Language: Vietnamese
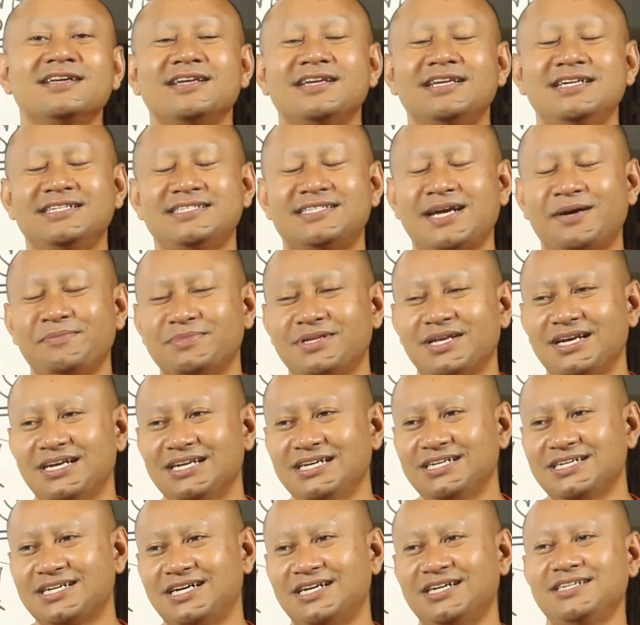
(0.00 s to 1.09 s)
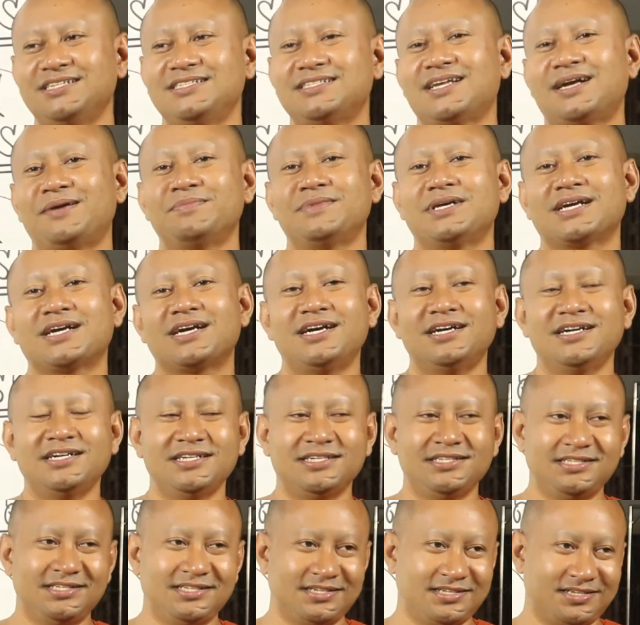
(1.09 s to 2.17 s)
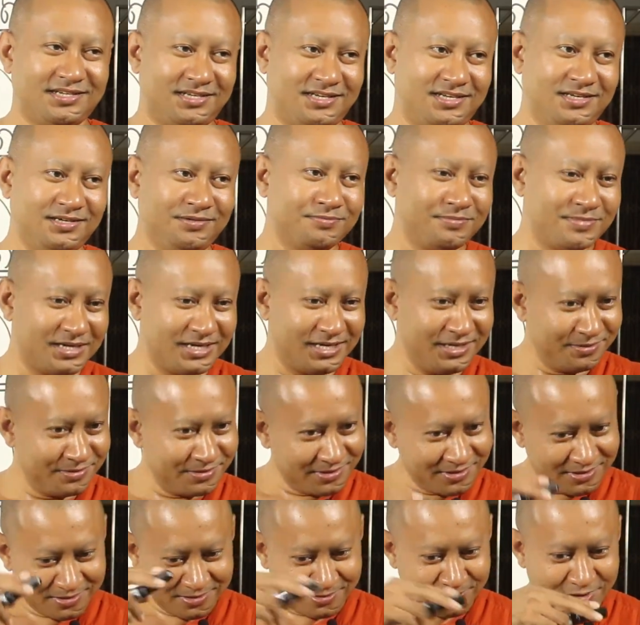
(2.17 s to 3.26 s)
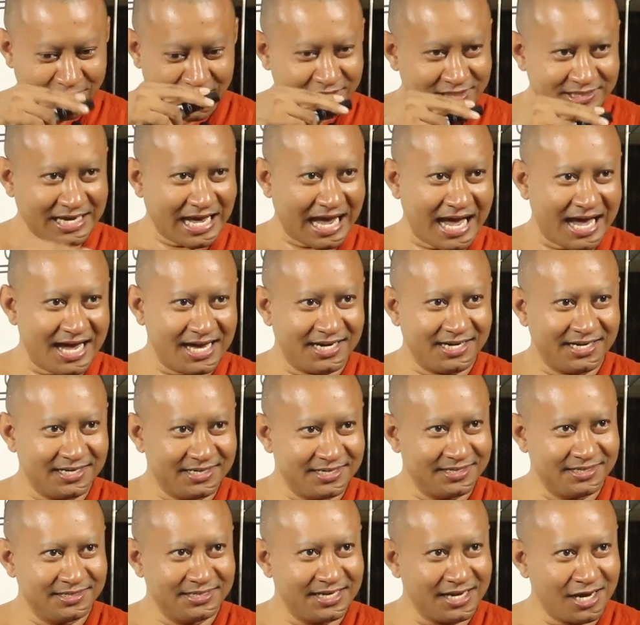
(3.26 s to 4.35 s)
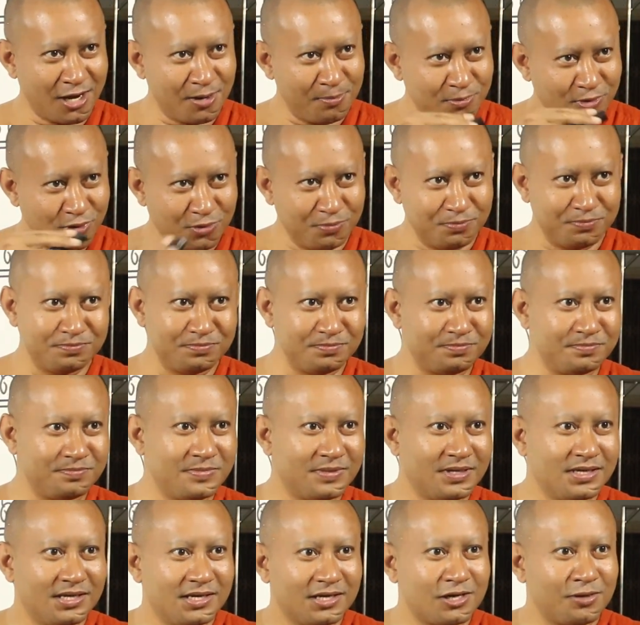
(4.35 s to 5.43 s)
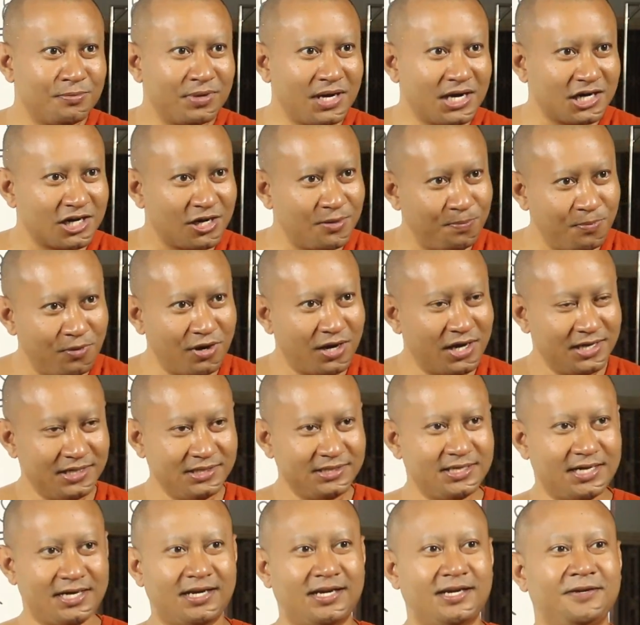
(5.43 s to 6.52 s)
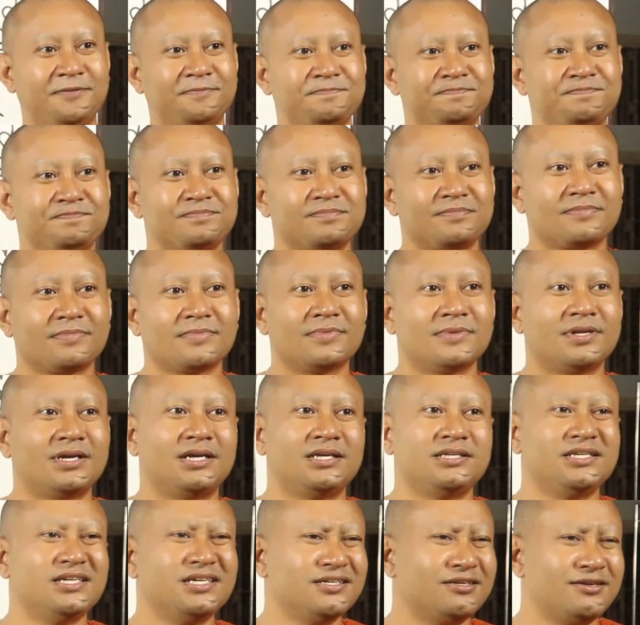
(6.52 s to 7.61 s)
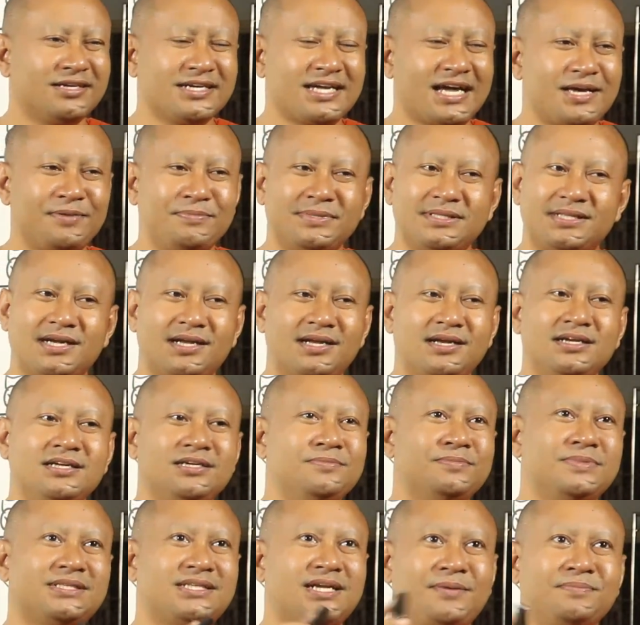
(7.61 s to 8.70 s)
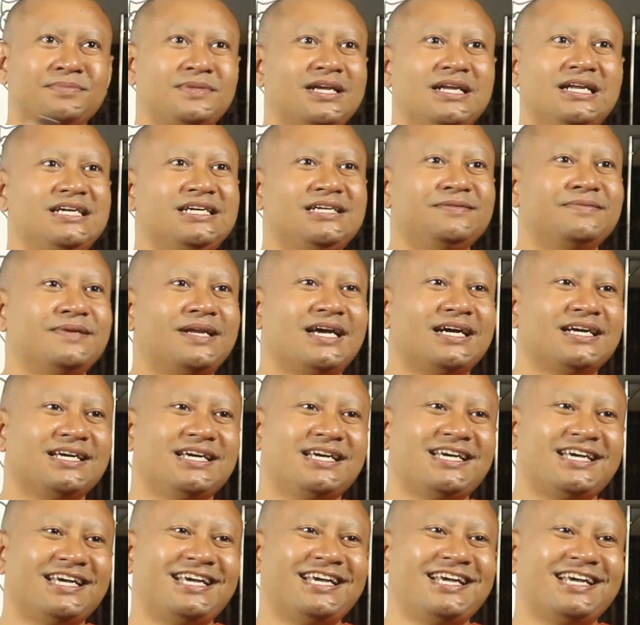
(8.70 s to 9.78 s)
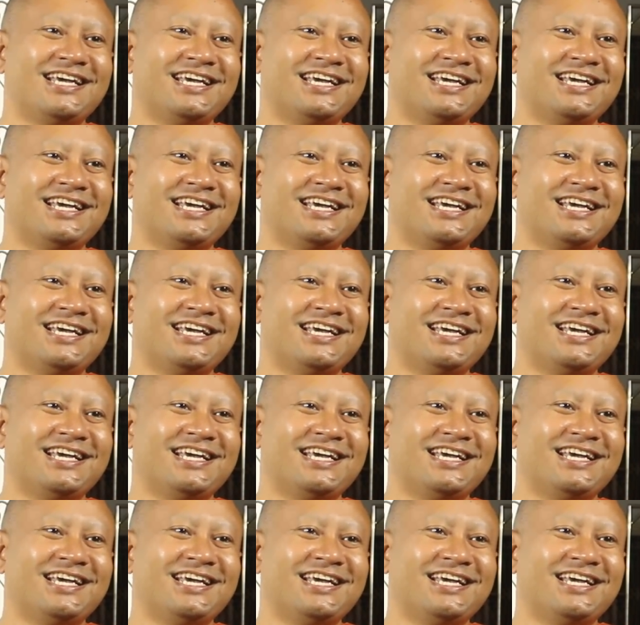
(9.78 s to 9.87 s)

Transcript: lư trăm từ lư khơi trăm từ khơi là nó mà nó ở chá nó nó để ọp rôm cầm rạch bớt hết giờ nè dương rồi ngay mình lư mình trăm từ lư mình đang nghề